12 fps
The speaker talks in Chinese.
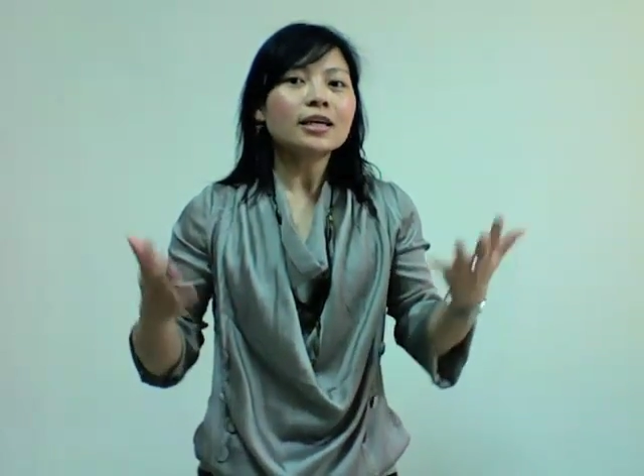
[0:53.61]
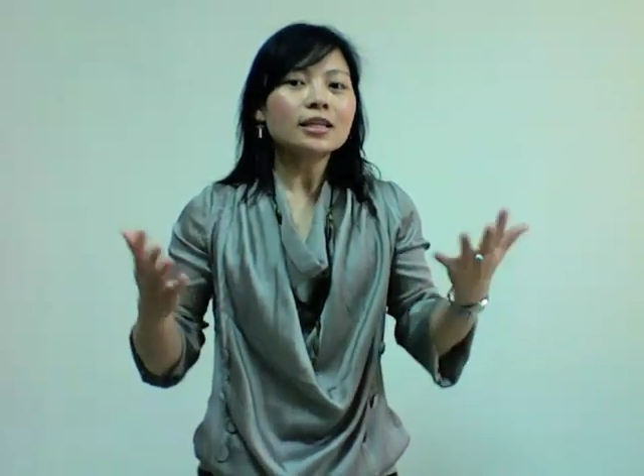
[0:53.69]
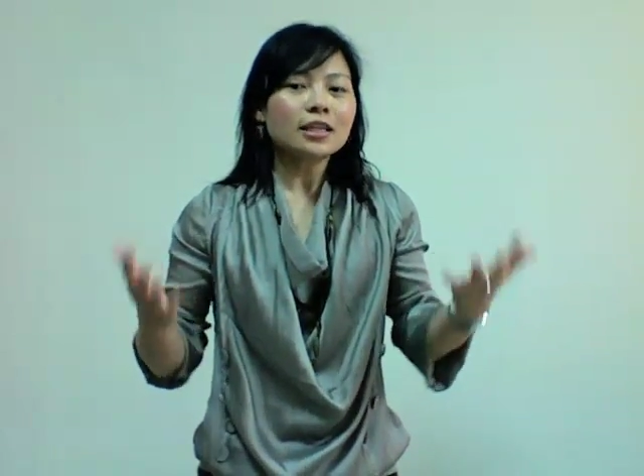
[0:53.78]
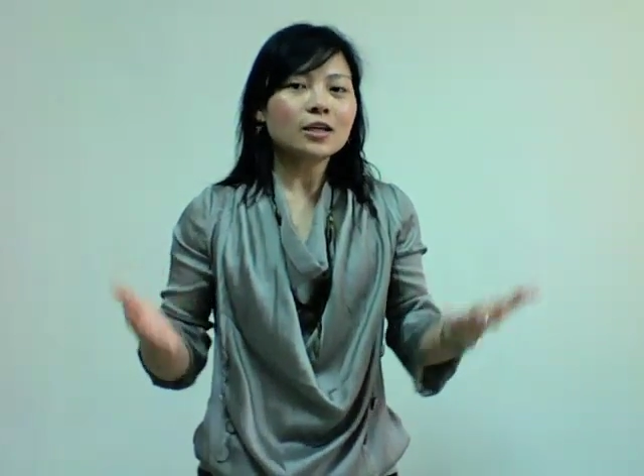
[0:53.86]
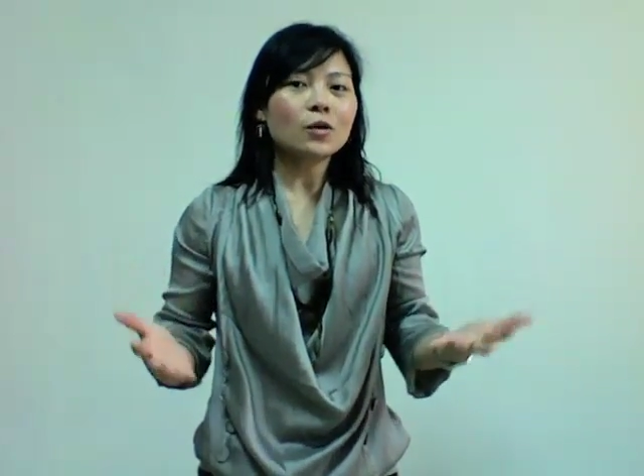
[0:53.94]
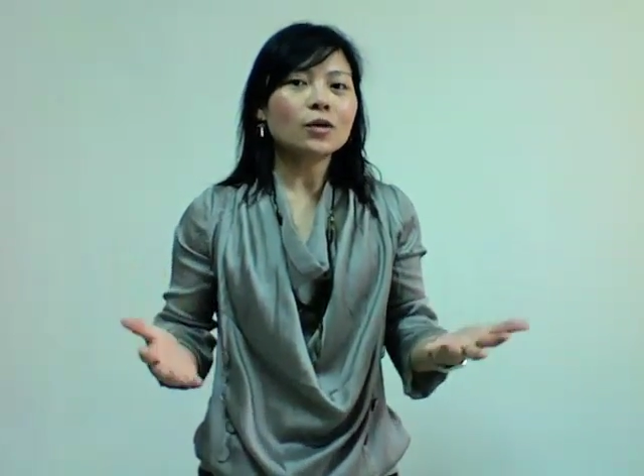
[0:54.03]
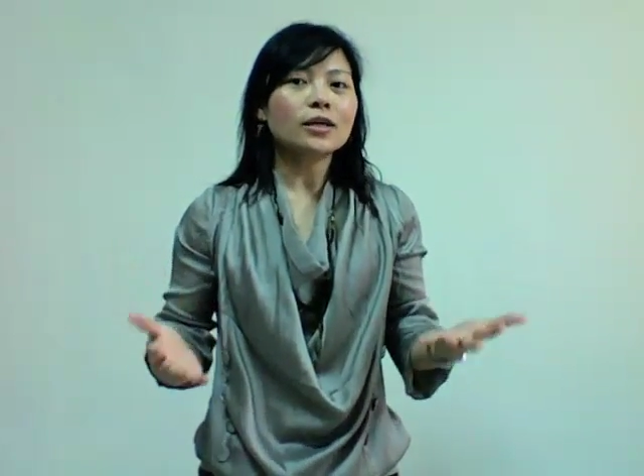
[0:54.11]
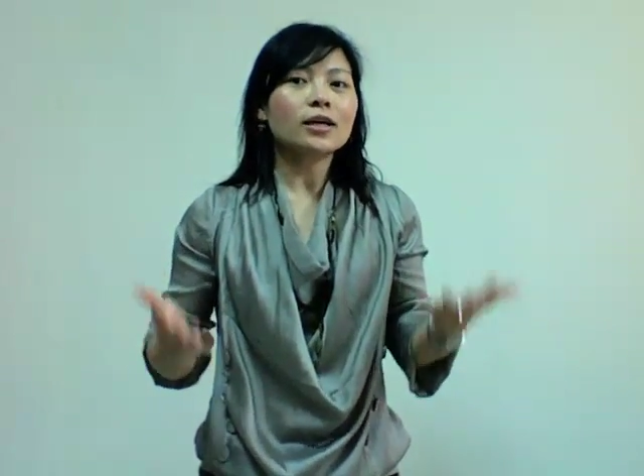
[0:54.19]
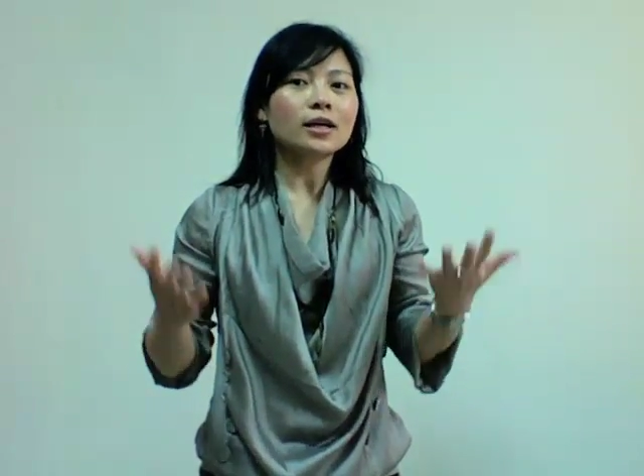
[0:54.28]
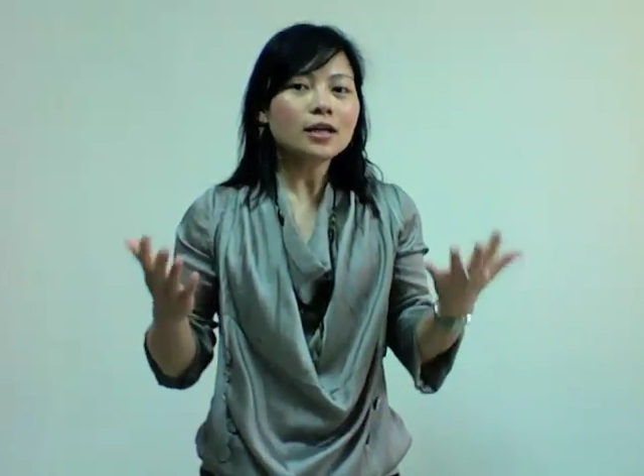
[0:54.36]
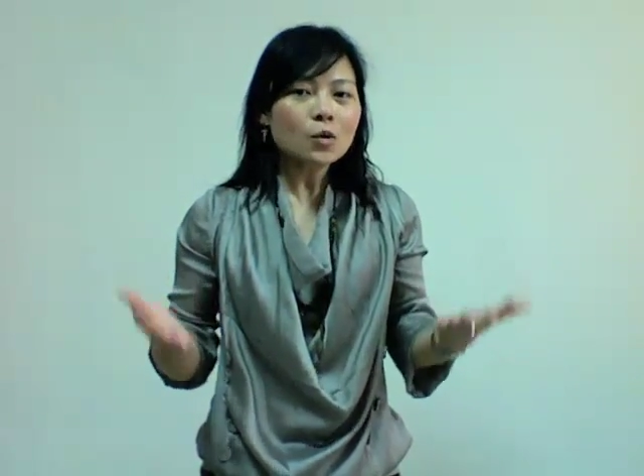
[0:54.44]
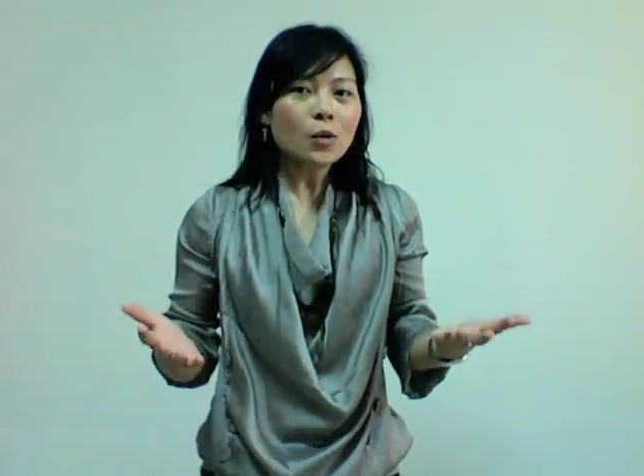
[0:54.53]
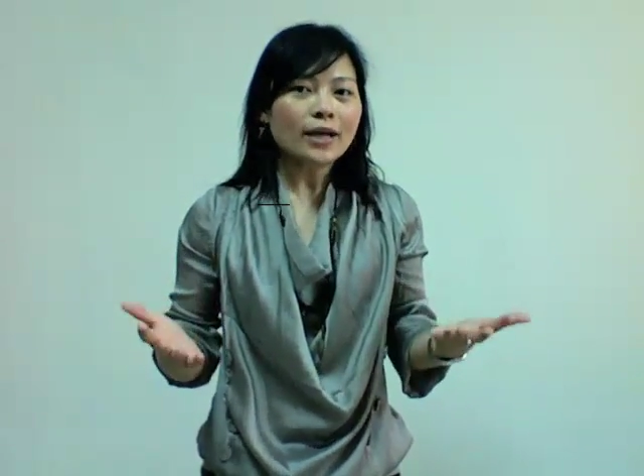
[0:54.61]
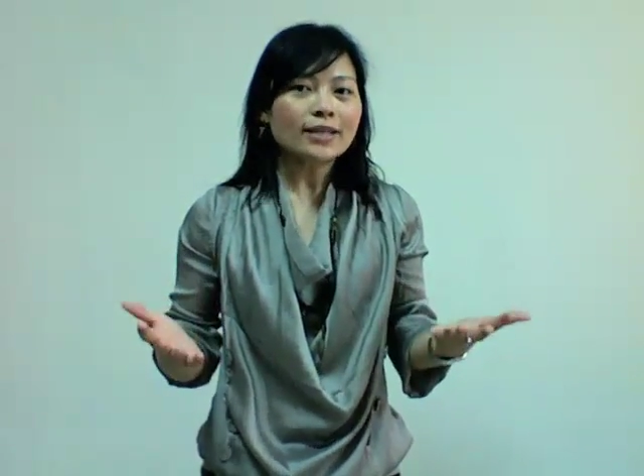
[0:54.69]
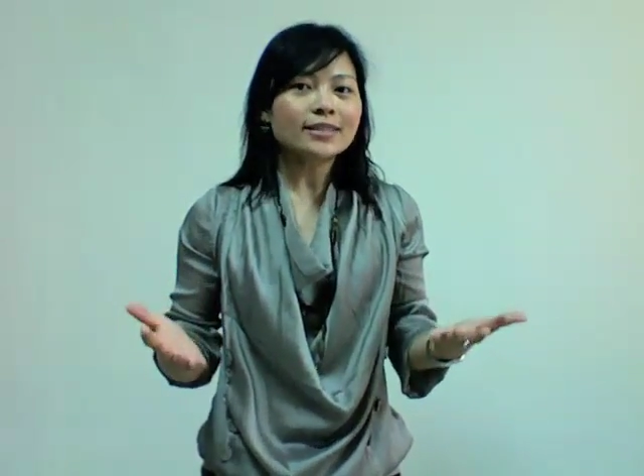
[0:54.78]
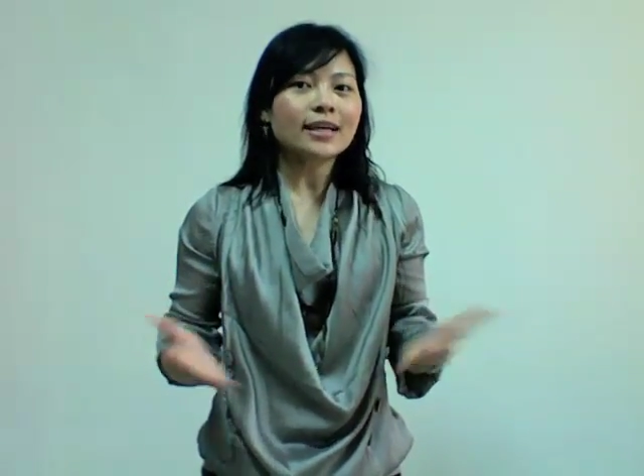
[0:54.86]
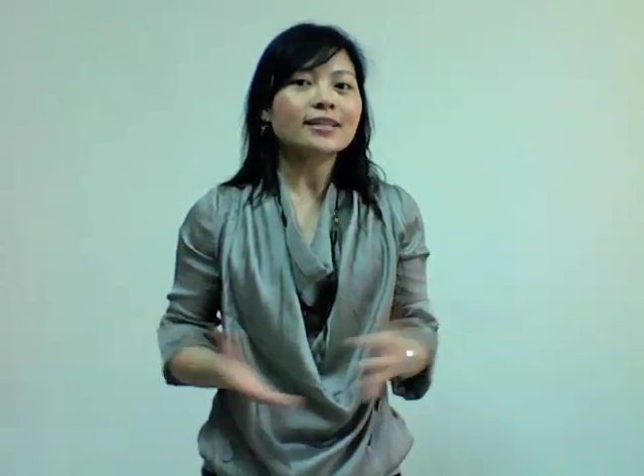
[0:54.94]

提供一个更完善